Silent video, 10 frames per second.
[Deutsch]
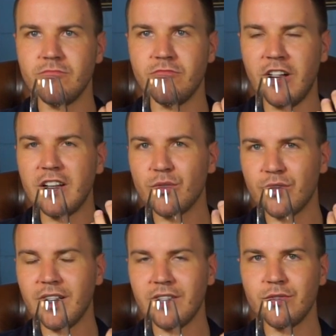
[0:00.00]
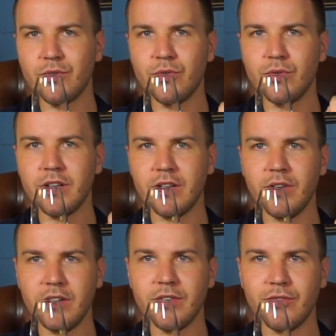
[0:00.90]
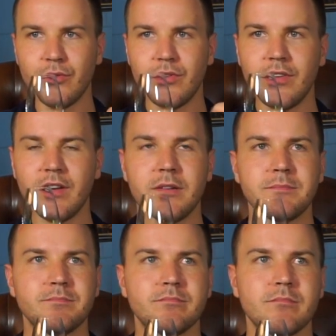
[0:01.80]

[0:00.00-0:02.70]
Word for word: Walnuss-Haselnussnote, also etwas würziger.